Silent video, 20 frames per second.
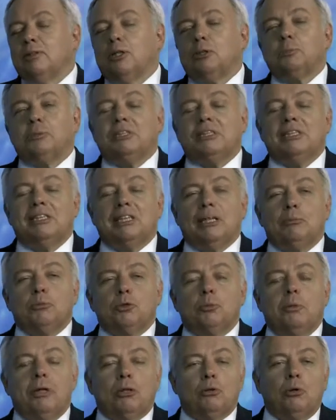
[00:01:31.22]
nós
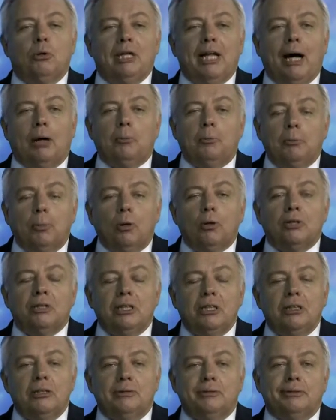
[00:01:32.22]
precisamos mergulhar um
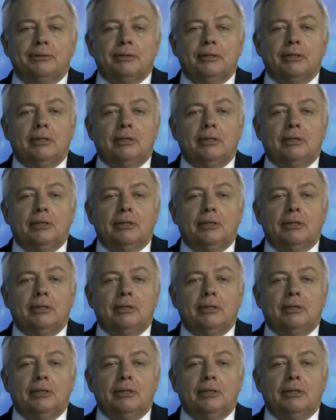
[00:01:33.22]
pouquinho